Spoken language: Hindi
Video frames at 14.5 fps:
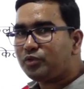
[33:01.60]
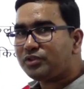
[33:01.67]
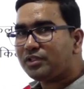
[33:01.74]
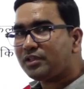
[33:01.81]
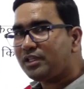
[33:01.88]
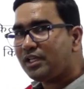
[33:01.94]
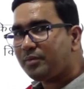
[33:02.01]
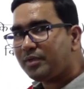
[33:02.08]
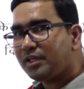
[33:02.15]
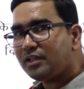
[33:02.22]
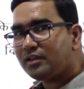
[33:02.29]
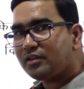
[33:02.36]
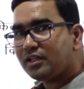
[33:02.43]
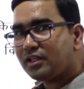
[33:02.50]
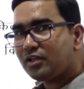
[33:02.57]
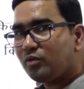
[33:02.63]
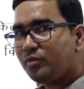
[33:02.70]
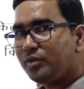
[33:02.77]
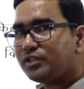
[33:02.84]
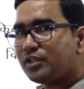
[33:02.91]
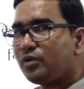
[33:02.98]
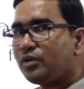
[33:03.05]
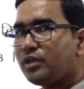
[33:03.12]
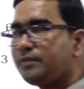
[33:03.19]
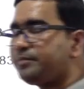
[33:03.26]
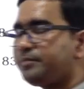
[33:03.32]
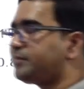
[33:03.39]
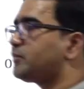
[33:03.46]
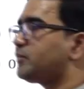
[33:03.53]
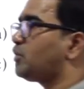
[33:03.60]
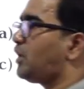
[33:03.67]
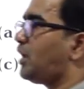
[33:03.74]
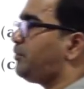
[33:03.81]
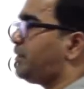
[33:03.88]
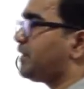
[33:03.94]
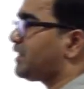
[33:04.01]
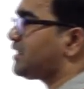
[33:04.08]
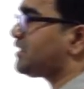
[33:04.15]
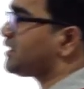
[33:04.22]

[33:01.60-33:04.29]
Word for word: पूछ सकते हैं आपने कितना किलो बेचा होगा तो आप बता